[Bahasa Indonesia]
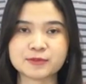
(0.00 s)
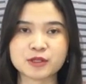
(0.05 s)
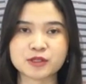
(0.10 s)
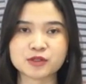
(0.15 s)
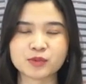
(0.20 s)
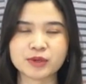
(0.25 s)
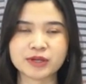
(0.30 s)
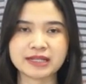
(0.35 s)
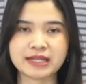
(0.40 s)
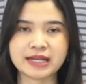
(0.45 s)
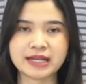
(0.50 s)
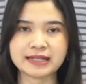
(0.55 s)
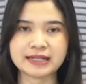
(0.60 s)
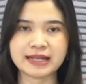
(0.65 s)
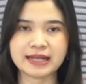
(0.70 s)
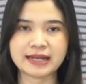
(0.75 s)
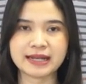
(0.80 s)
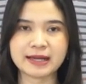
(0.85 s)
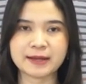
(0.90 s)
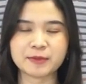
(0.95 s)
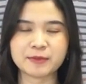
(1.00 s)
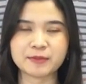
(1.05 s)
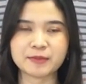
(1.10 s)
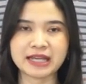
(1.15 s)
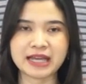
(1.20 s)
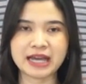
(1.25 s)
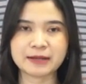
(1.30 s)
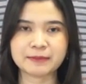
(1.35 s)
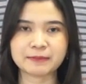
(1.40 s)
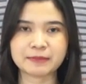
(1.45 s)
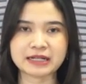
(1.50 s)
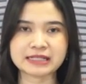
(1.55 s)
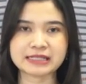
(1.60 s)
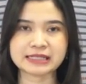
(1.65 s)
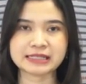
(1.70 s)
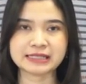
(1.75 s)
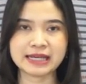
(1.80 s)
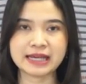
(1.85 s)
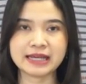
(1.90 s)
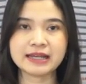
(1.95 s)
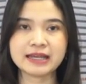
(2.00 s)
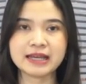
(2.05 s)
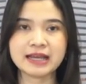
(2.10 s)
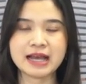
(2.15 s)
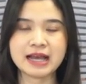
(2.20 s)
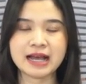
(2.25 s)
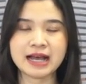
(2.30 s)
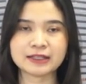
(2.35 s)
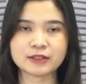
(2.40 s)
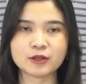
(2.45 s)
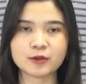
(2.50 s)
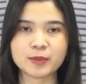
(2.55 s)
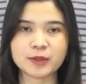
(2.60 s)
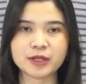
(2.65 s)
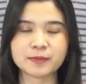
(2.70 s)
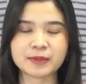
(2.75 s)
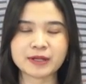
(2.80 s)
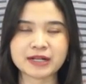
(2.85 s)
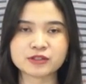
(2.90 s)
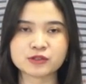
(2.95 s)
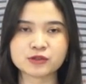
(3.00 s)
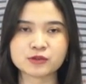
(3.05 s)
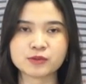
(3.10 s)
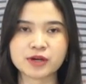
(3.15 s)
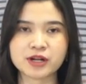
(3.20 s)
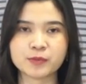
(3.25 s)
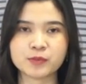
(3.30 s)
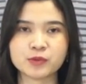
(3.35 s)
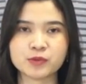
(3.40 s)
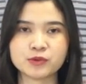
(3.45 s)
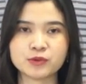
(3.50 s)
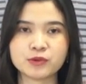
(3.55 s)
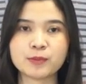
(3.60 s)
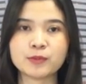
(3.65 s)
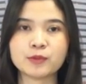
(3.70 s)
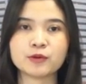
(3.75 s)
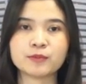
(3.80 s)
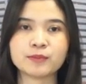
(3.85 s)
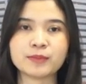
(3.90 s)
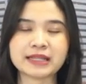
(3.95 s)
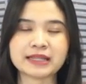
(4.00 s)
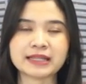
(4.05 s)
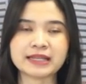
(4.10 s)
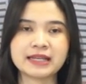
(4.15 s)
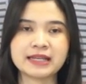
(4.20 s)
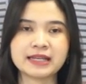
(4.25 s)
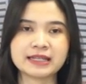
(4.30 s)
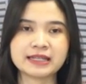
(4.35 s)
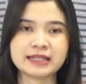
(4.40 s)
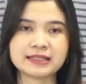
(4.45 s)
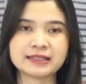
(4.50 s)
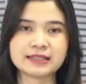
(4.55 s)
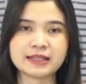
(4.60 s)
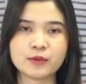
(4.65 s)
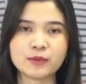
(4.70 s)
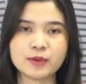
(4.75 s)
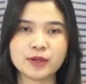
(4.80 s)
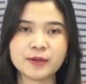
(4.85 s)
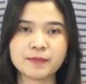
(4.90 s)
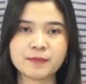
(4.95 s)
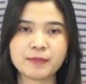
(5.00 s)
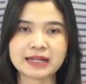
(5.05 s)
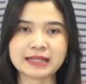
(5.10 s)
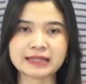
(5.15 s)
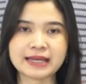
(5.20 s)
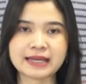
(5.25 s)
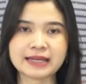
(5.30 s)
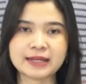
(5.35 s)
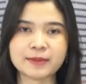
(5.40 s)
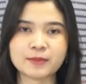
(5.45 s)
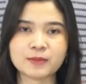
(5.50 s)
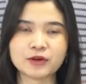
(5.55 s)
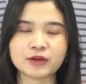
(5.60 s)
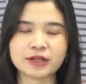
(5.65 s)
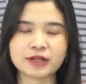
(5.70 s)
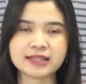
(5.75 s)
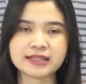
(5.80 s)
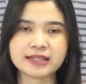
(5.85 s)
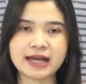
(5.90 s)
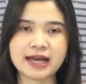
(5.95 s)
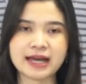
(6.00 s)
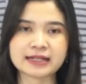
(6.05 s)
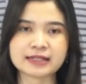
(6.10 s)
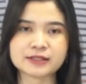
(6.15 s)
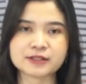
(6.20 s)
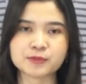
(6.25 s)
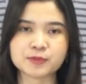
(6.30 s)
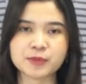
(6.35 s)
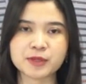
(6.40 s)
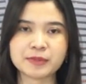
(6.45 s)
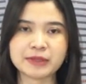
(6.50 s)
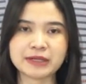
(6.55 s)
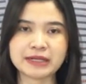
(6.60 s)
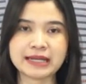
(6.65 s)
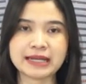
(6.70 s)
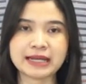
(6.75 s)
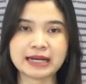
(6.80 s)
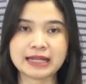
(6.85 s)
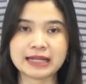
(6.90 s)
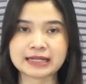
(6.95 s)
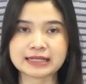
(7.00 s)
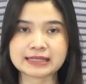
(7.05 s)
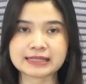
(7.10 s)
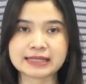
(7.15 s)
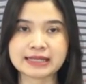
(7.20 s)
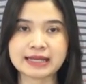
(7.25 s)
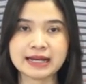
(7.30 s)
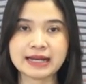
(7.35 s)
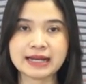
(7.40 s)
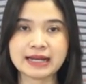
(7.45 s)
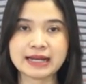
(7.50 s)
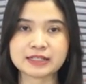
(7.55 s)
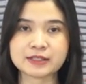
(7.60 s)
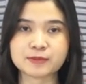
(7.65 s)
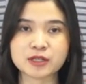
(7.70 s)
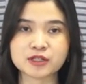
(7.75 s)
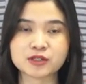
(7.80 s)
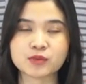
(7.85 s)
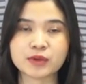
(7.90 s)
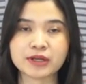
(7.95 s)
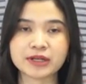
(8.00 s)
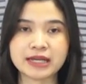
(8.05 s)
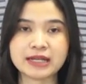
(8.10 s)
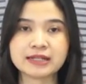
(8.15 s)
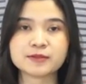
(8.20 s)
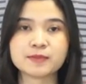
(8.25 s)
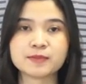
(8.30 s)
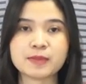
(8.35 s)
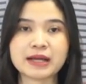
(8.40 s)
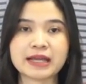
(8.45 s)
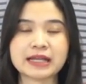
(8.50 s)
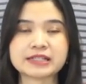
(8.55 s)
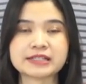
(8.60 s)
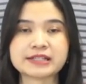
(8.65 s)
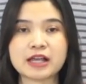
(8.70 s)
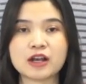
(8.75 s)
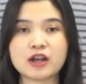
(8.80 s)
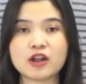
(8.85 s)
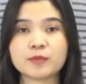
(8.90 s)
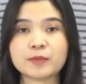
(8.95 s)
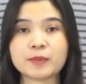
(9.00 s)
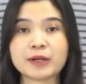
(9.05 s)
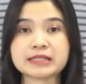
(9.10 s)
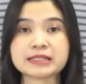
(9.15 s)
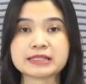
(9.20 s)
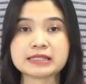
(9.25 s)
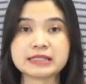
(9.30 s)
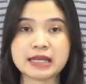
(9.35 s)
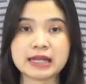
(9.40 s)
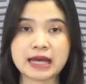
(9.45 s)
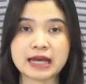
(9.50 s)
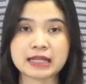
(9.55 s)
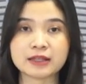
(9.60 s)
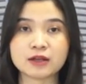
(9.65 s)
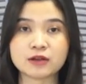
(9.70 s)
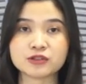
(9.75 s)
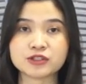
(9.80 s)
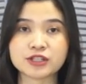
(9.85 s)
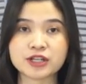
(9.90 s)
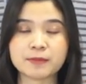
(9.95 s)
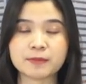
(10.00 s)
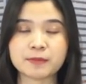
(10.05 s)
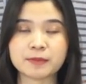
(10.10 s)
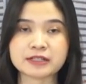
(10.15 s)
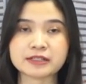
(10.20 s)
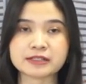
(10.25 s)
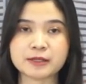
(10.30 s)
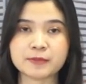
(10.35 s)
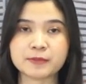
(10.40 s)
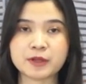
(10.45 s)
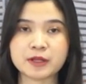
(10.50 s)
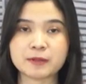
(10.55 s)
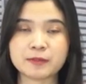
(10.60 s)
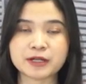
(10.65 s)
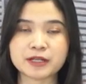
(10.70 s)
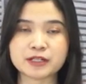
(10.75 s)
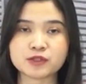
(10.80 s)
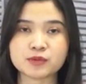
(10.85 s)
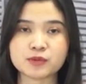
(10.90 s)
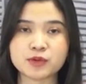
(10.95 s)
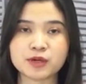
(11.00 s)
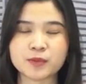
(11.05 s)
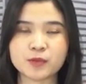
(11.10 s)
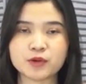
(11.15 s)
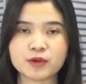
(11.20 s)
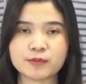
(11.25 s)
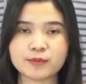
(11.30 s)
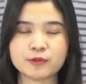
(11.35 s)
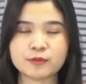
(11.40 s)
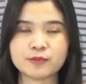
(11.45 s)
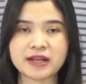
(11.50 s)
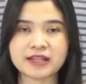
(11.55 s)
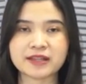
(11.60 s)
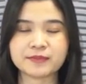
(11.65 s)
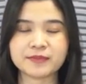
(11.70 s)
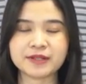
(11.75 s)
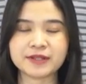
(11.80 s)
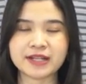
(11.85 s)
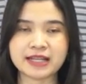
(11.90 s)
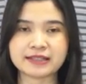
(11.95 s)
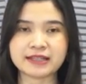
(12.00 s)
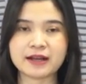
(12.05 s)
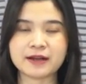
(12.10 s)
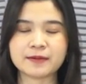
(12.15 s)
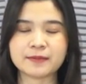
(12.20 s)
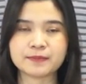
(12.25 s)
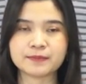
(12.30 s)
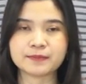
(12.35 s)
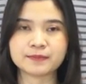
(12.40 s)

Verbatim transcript: Anies Baswedan dalam pemilihan presiden atau Pilpres 2024. Diketahui Partai Demokrat telah resmi mendeklarasikan Anies Baswedan sebagai calon presiden atau capres di Pilpres 2024 mendatang.